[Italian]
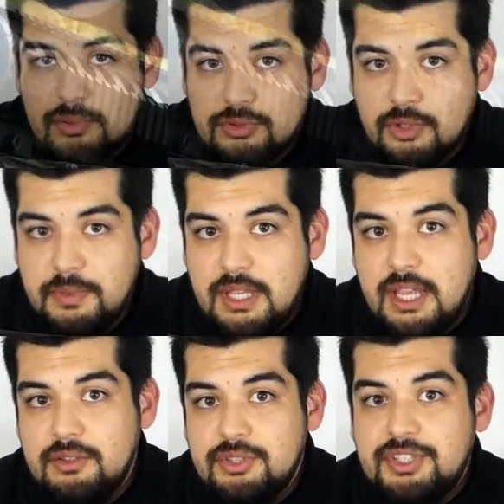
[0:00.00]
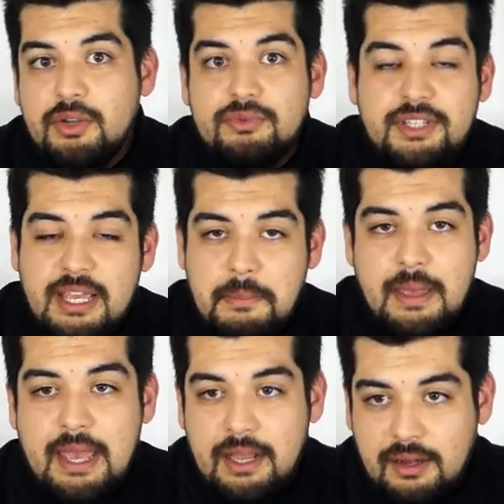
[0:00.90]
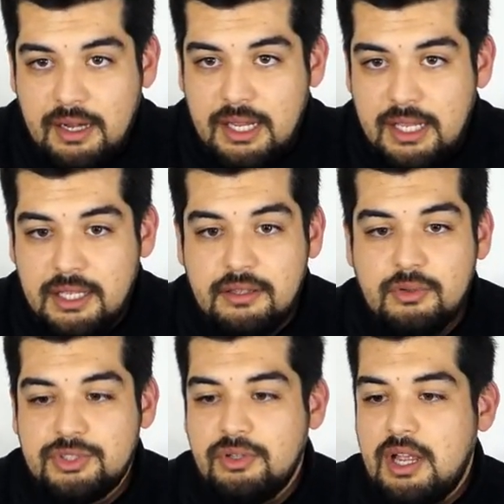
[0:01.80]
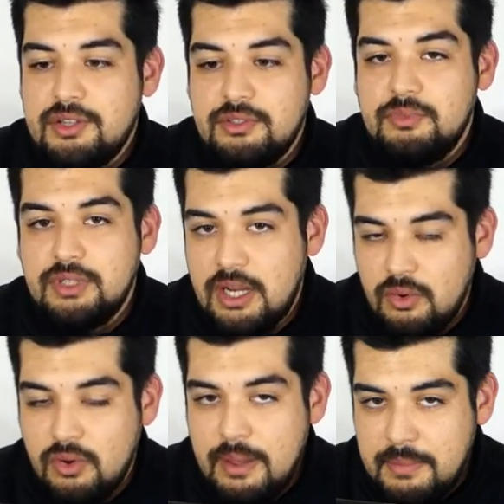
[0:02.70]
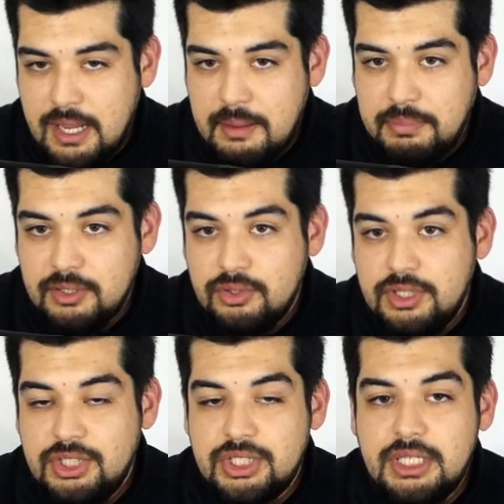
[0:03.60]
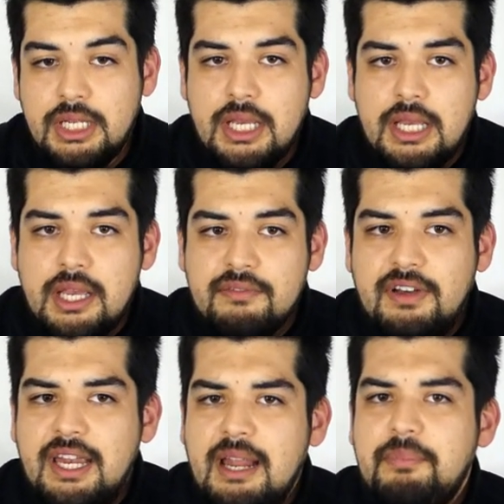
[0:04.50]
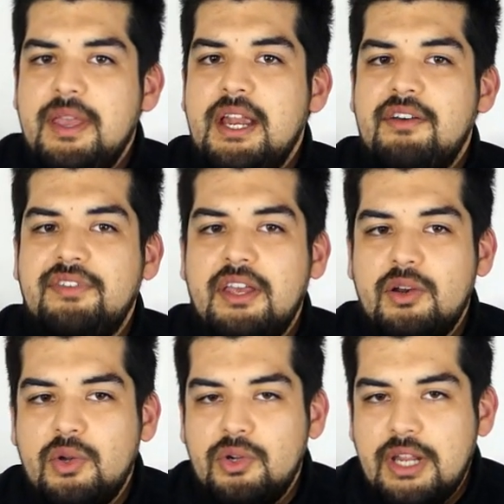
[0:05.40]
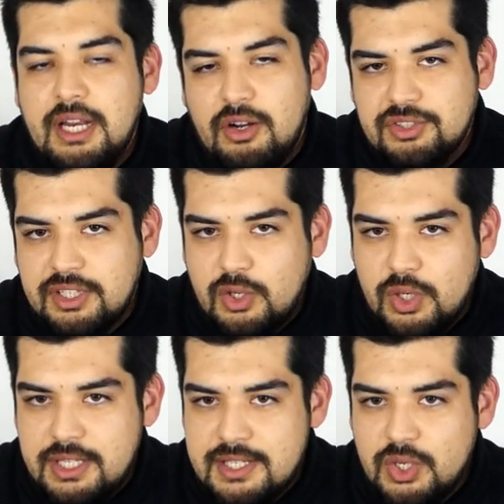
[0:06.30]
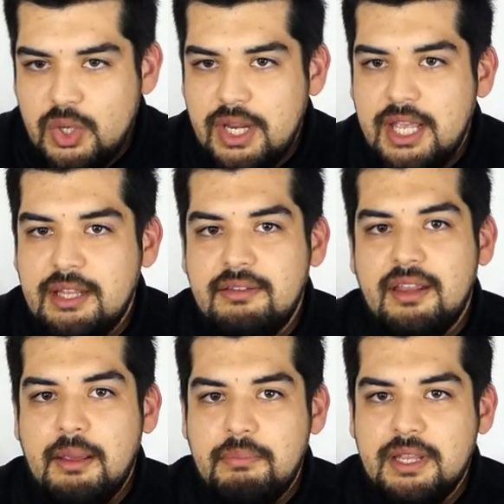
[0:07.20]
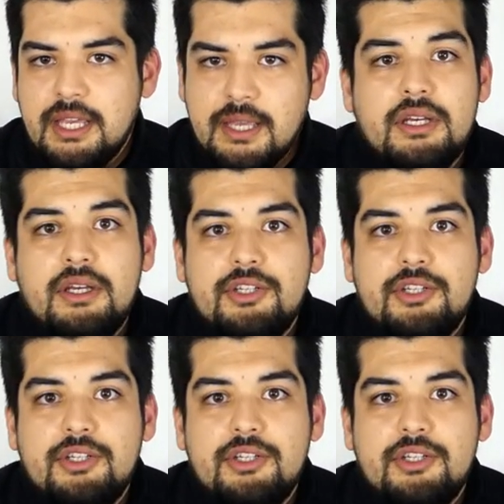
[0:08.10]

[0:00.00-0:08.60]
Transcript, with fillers: punto mi chiedo se un DMR, in questo caso il modello MK12, vale la pena averlo nella nostra collezione di repliche.